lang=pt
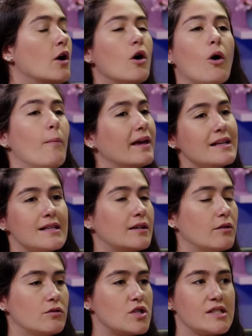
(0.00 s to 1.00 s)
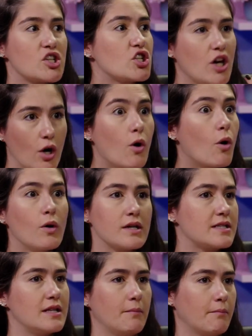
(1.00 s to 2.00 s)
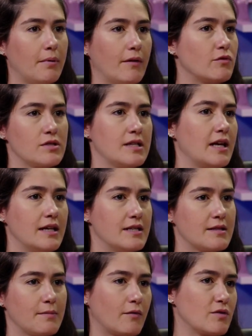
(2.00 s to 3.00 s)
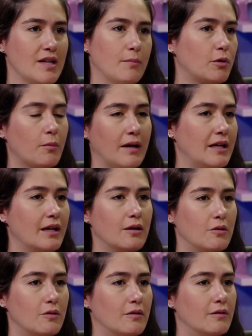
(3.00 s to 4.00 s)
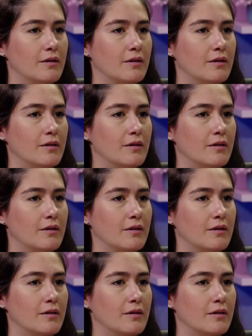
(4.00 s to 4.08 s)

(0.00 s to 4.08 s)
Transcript: Como é que essa notícia chegou, assim, para vocês? para você, pro teu marido?